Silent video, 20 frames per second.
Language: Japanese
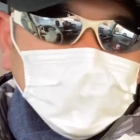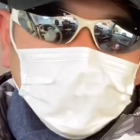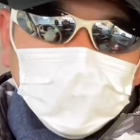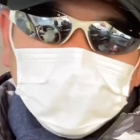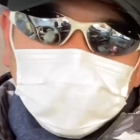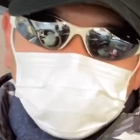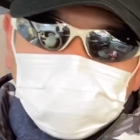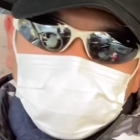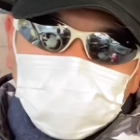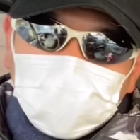
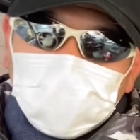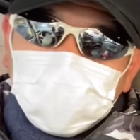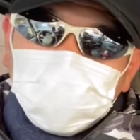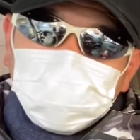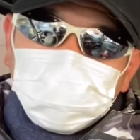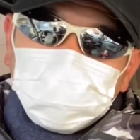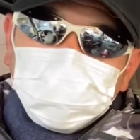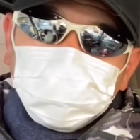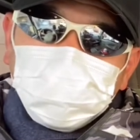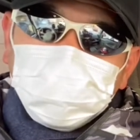今日は
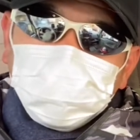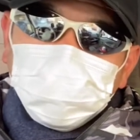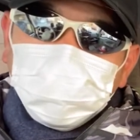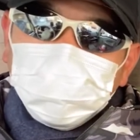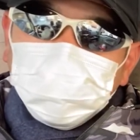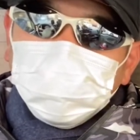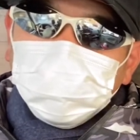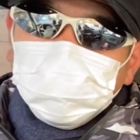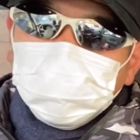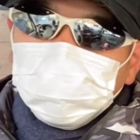ねちょっとそう
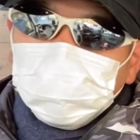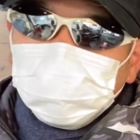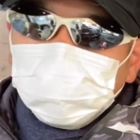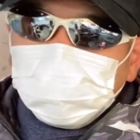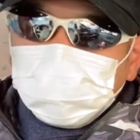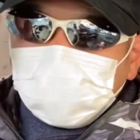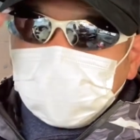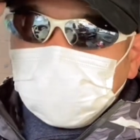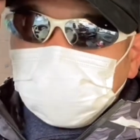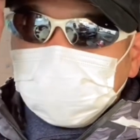いうところ
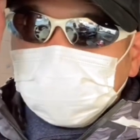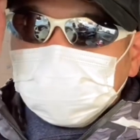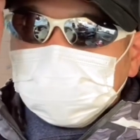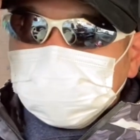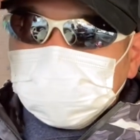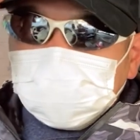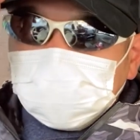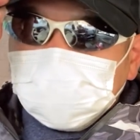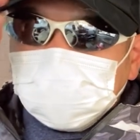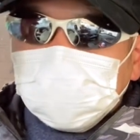を
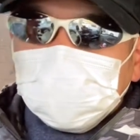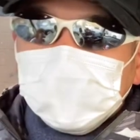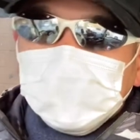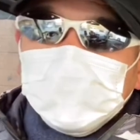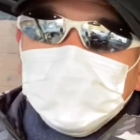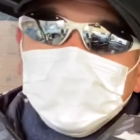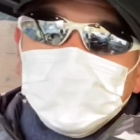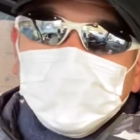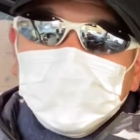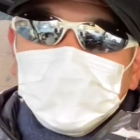話して
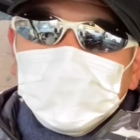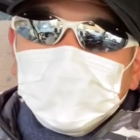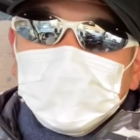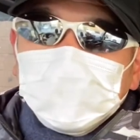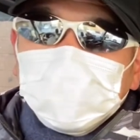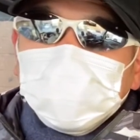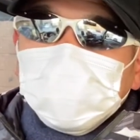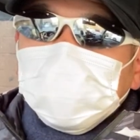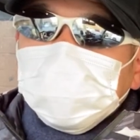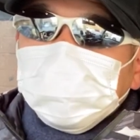
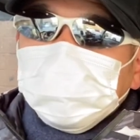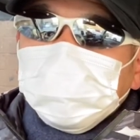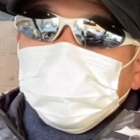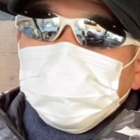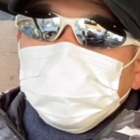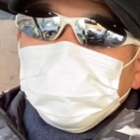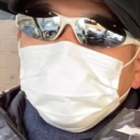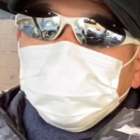えっ、ー、と